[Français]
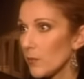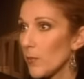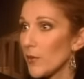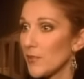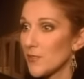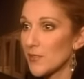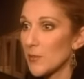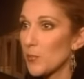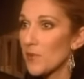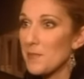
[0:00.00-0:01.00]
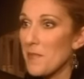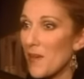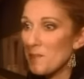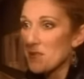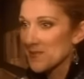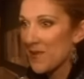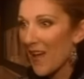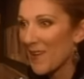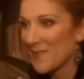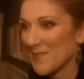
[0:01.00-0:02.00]
Mais je sais pas, il m'aime, je
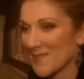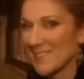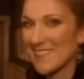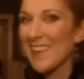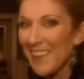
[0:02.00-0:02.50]
pense.